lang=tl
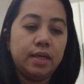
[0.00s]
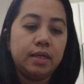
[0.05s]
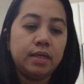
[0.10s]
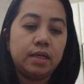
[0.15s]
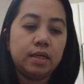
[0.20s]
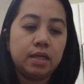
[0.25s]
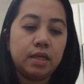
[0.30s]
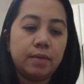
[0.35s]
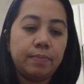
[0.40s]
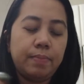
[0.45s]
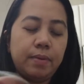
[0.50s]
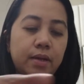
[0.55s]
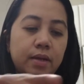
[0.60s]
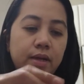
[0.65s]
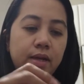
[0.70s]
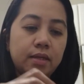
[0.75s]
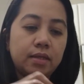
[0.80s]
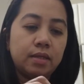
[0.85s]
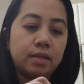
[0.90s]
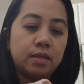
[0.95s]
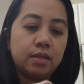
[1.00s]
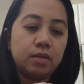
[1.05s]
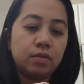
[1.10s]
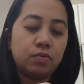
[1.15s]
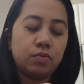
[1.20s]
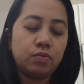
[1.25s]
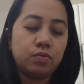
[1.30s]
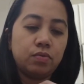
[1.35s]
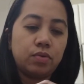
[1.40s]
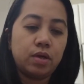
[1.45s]
kikip lang natin
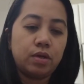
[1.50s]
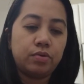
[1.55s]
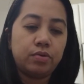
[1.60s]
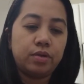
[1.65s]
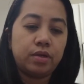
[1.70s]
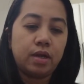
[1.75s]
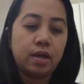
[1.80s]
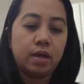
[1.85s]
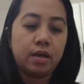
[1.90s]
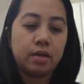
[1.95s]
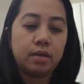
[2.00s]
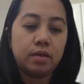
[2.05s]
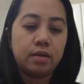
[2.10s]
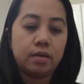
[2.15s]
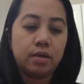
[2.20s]
itong ano niya,